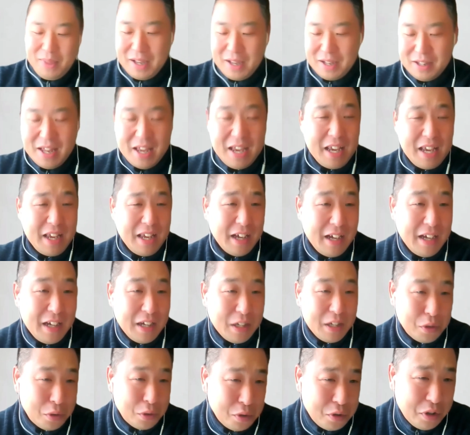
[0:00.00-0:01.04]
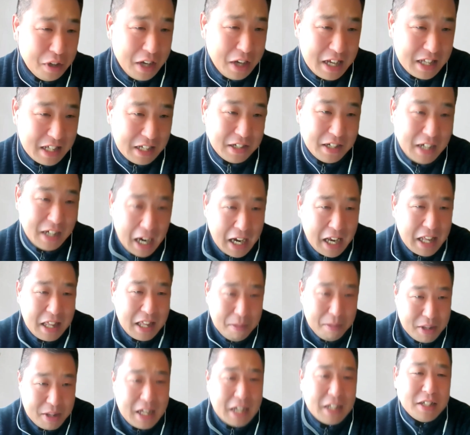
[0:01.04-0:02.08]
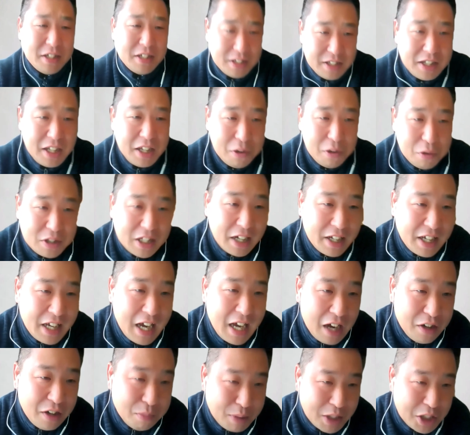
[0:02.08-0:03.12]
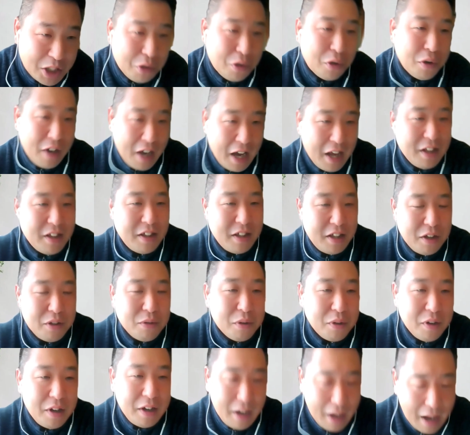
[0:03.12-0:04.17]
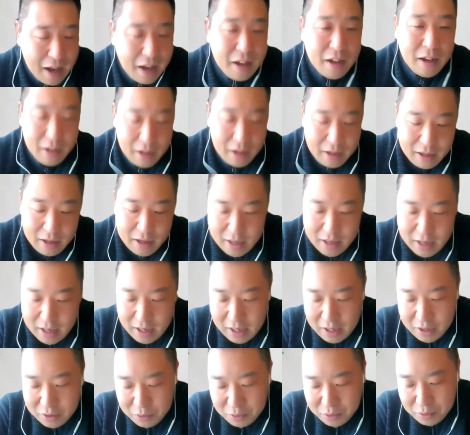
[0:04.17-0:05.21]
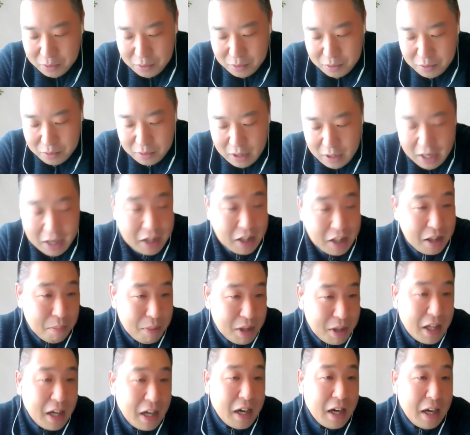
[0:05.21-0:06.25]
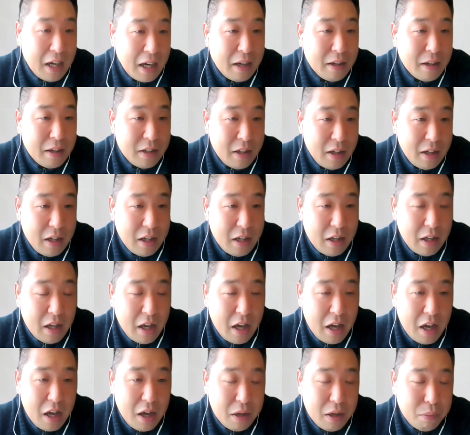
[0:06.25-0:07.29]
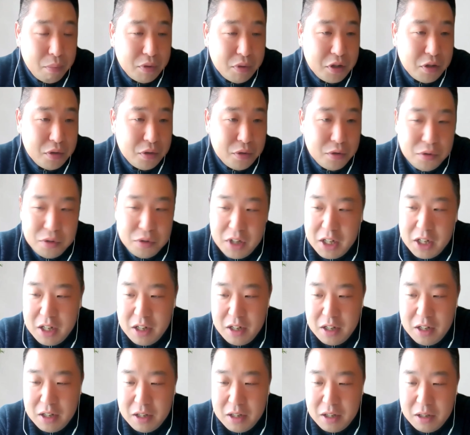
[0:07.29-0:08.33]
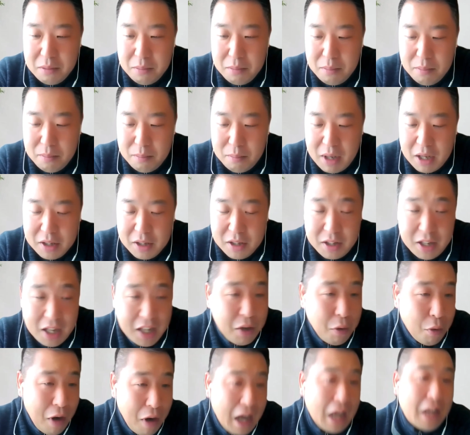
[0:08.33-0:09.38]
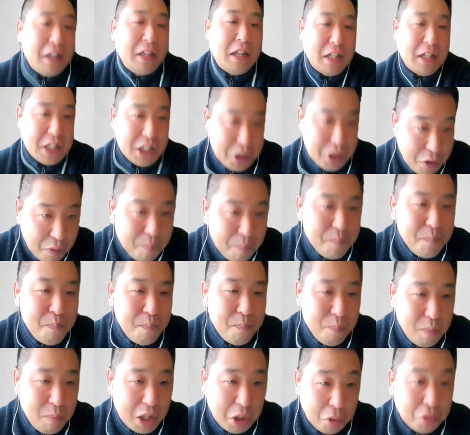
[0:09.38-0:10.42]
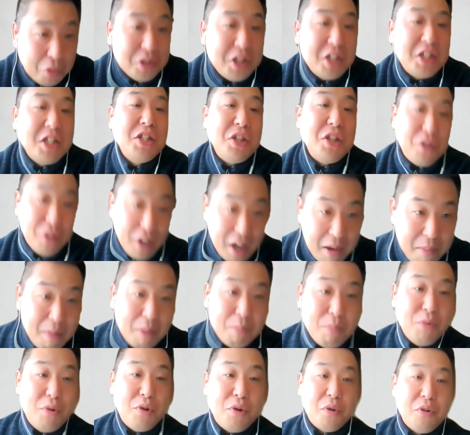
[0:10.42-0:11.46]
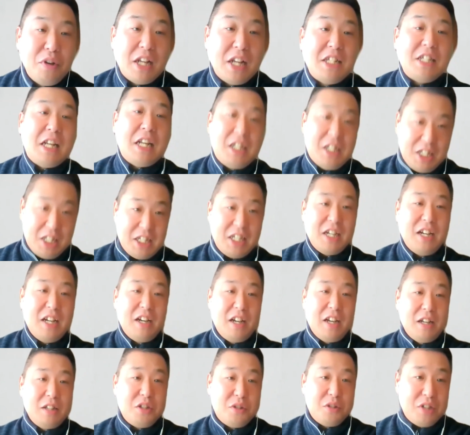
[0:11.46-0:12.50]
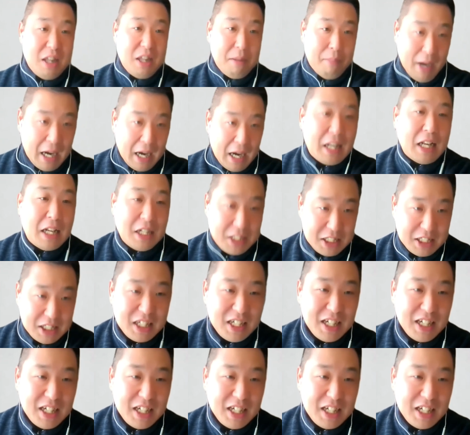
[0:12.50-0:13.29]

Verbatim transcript: で、Google 検索かけてみたんです。弘前アルミ証券っていうのでね、あのかけてみたら、えー、普通にまあ、出てこなかったんですよ。まあ、当然ですよね。まあ、無料のやつだし、作ったばっかだし。